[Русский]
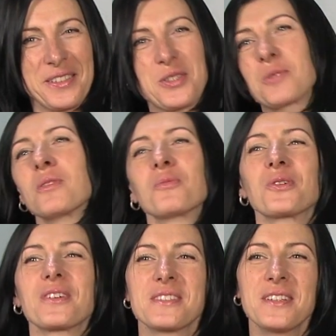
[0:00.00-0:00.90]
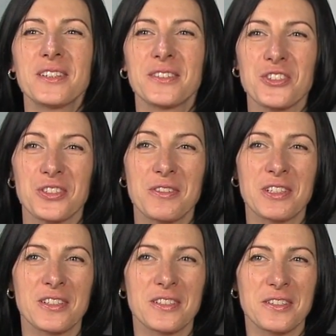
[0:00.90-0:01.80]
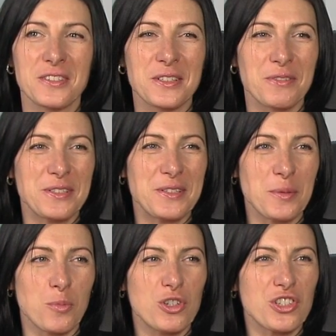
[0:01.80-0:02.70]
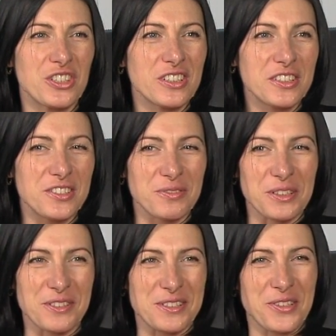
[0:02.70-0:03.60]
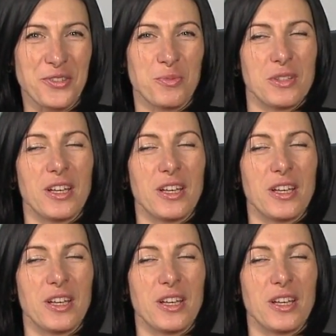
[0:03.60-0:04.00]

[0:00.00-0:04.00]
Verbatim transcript: не особо много знала, даже, наверное, из новостей больше негативного, скажем